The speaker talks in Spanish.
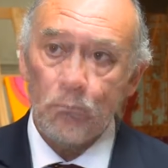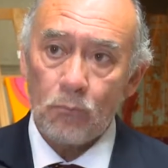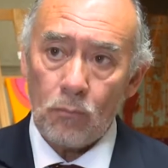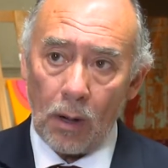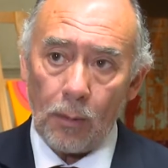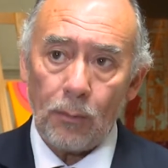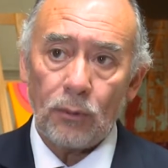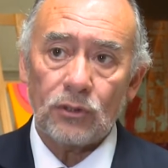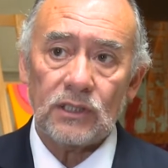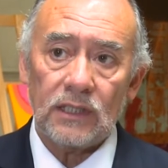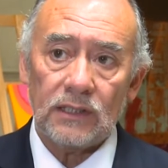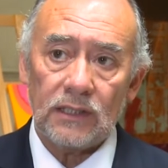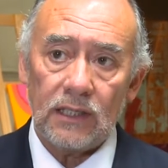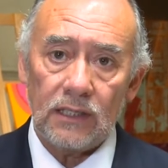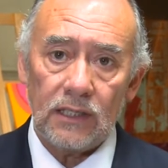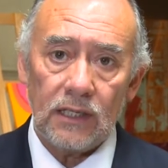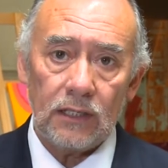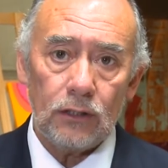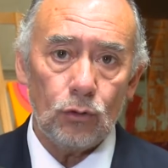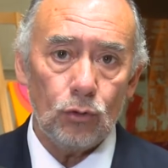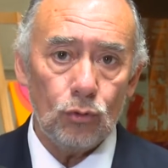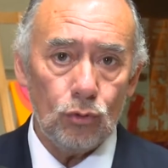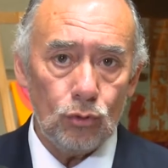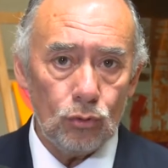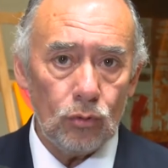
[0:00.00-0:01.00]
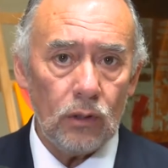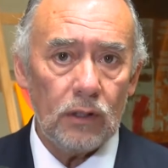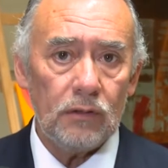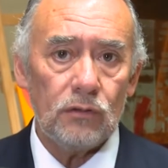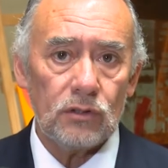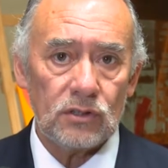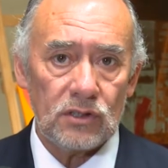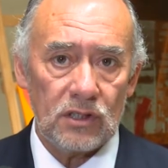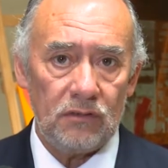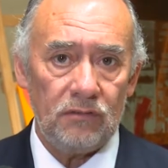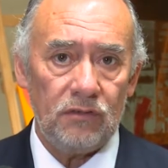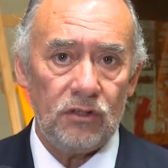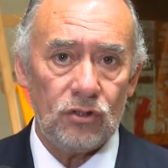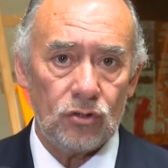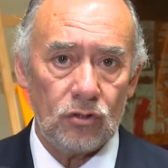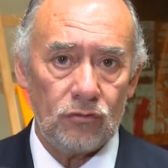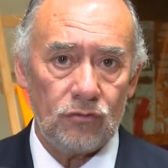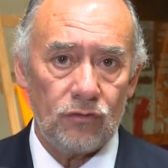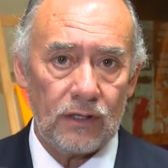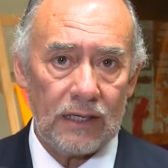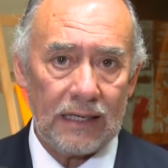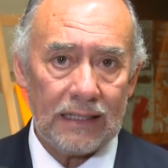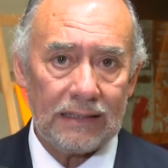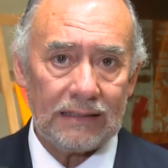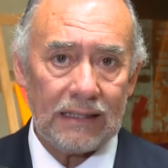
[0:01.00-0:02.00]
Vamos a tener un nuevo servicio
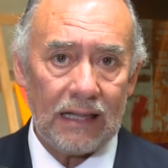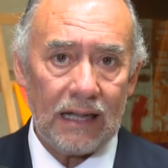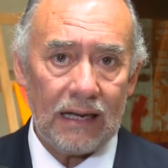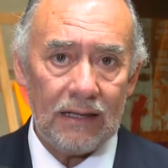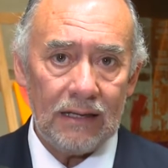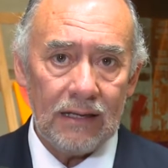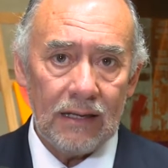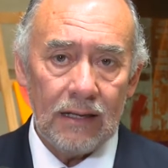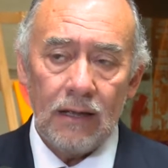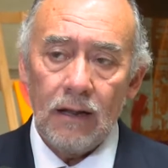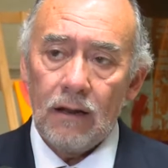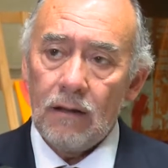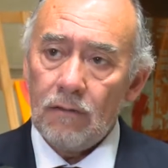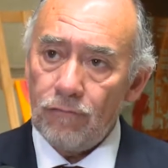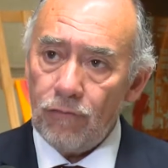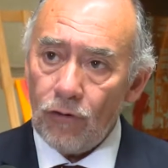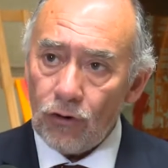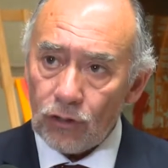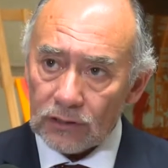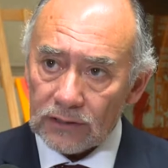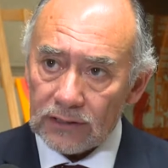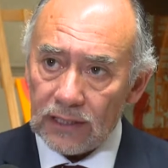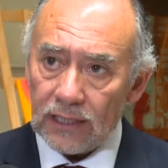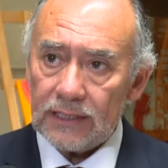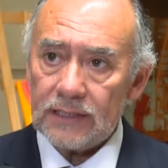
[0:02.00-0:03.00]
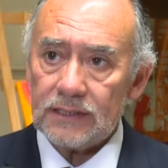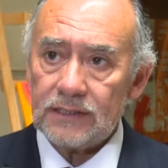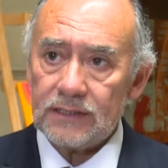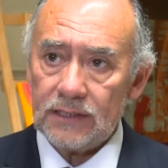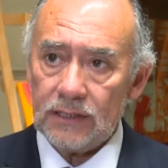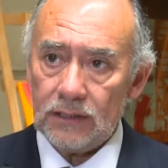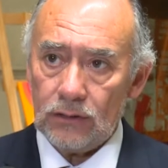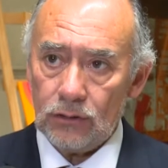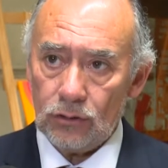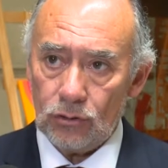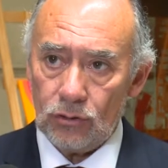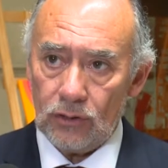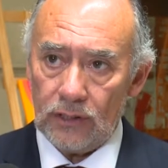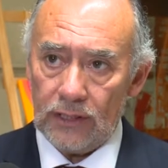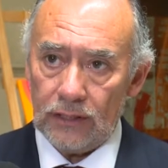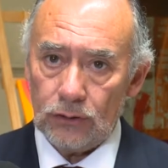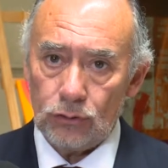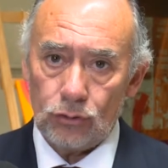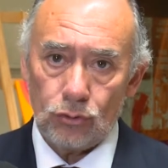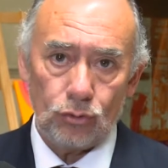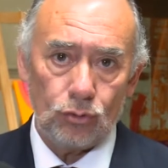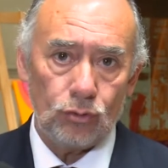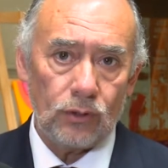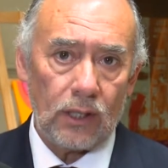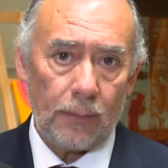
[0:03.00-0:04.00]
forestal fortalecido en
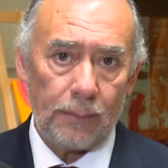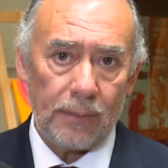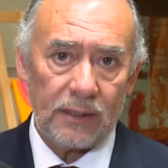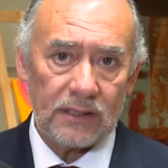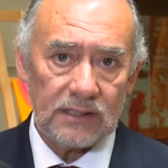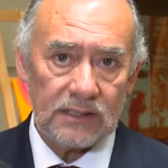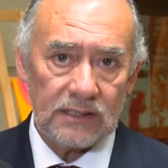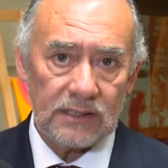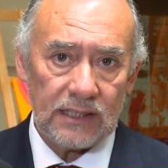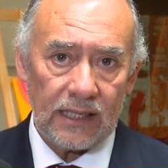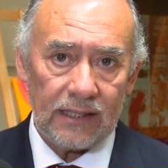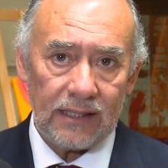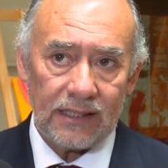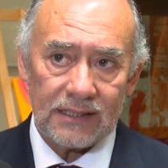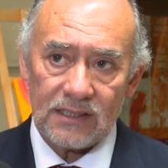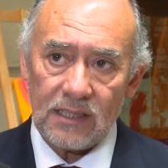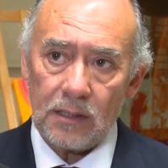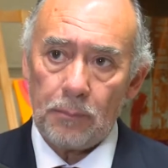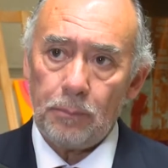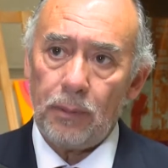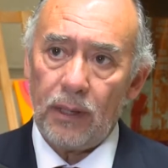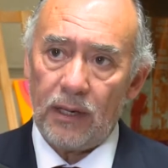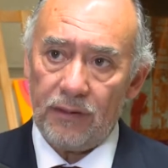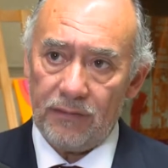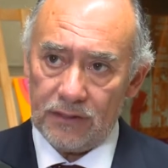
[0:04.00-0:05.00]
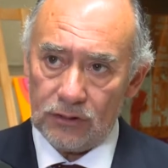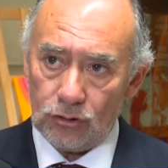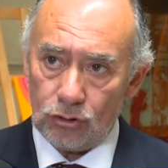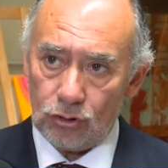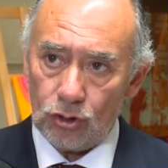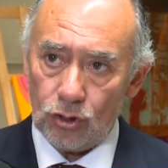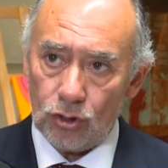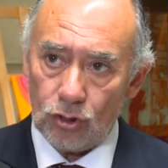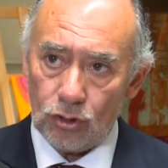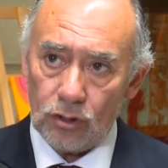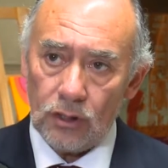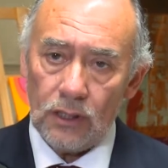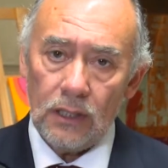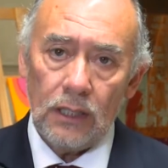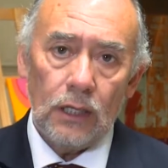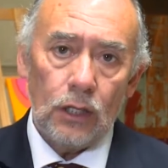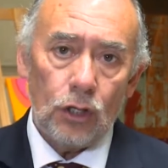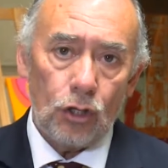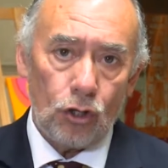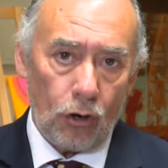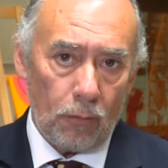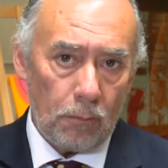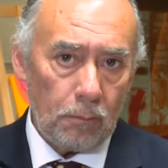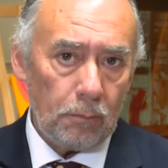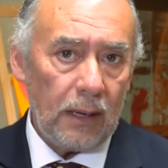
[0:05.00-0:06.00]
su capacidad de hacer prevención,
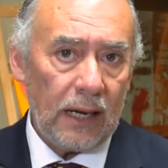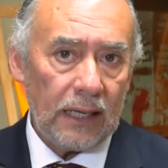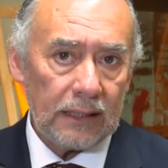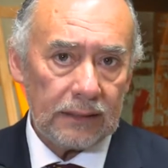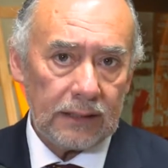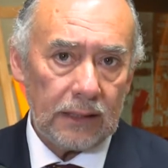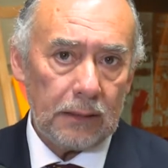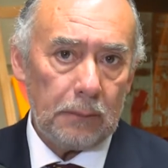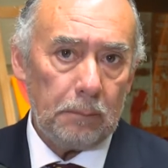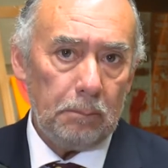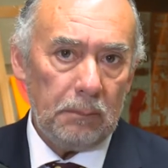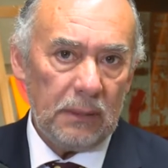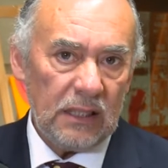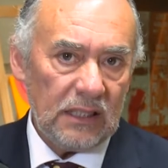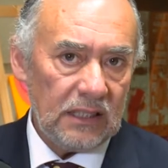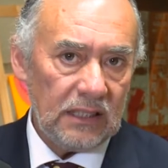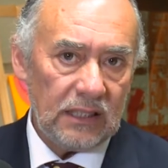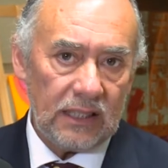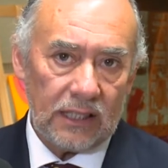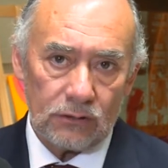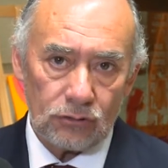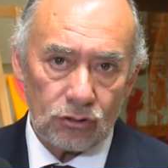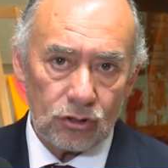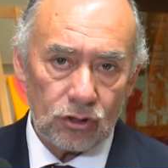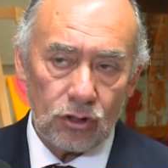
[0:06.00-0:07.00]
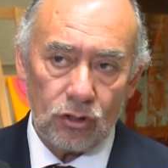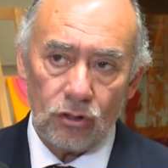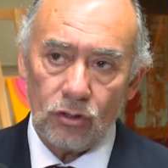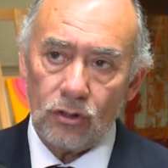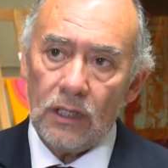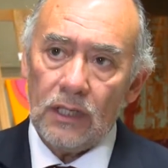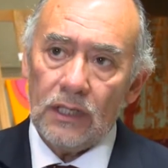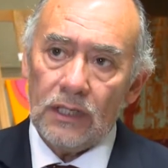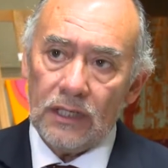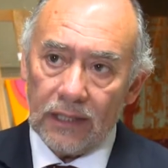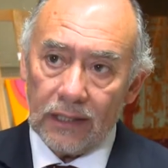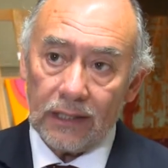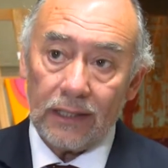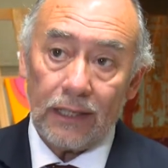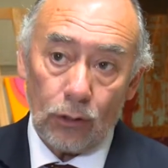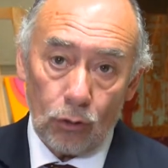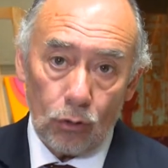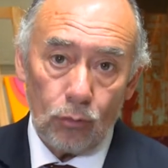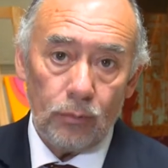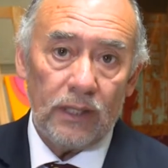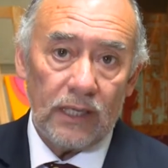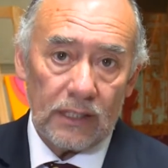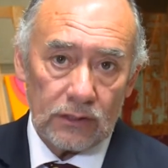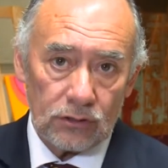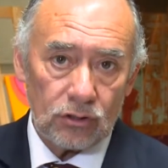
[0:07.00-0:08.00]
combate, mitigación y
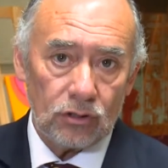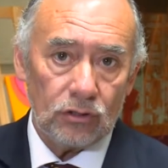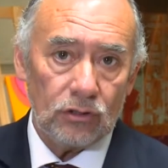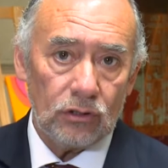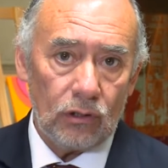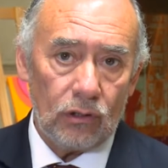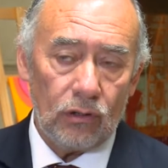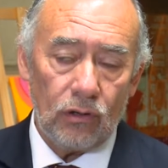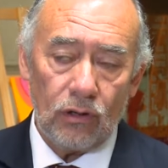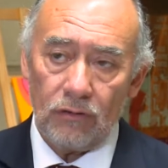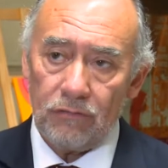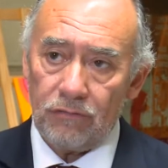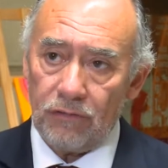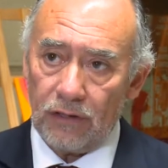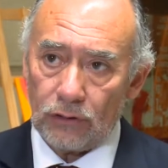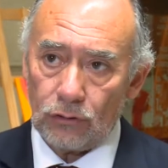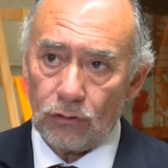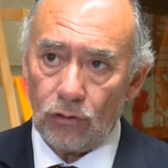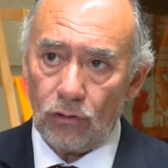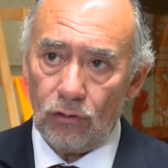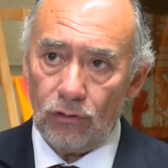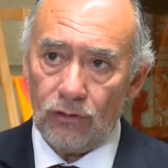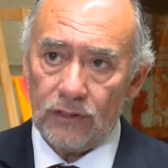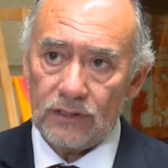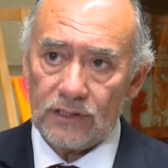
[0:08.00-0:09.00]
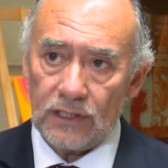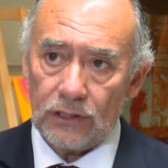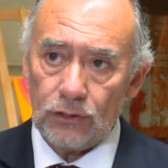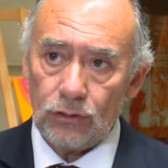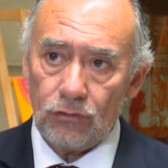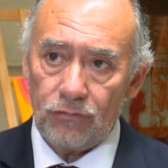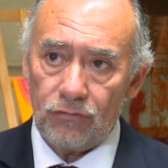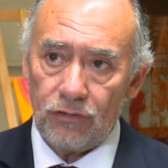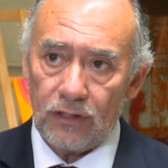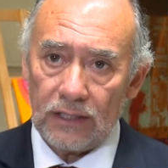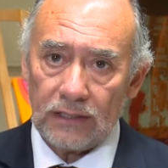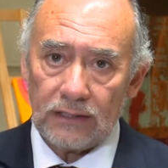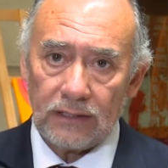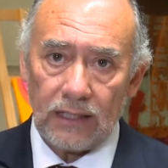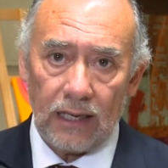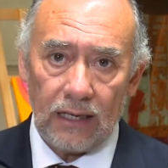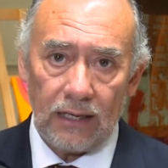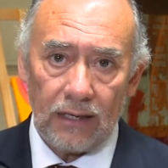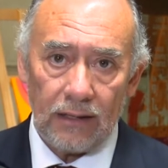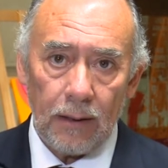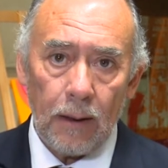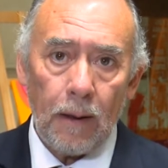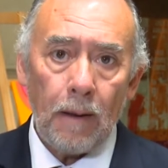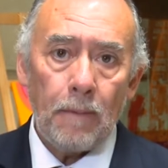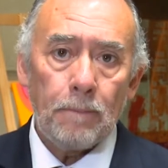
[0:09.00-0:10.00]
recuperación de los efectos de los incendios
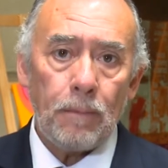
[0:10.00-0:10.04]
forestales.